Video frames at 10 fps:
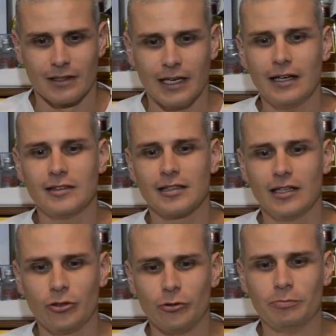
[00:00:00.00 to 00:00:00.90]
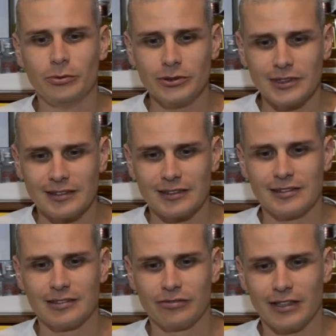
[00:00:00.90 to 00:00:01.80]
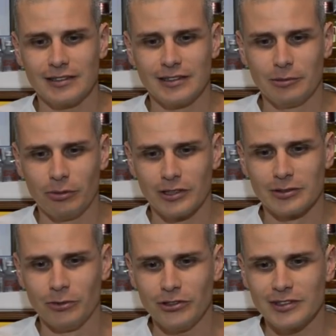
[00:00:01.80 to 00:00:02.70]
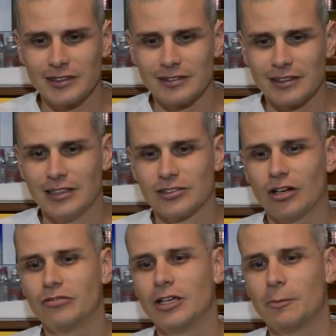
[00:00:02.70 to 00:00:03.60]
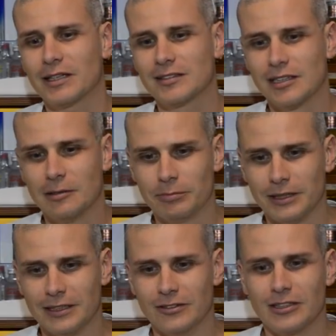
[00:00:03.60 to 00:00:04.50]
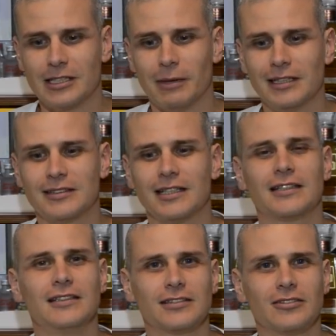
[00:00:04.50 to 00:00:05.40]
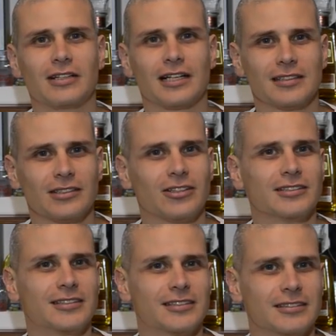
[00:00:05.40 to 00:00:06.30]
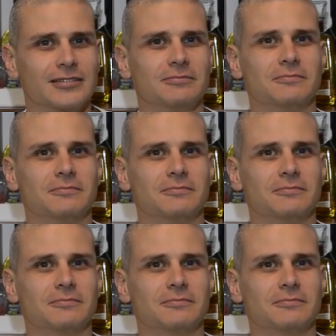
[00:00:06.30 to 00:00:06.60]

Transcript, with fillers: Querem sair com putas que se fazem de boas moças? Só vir pra Sampa. O que mais tem aqui são caçadotes.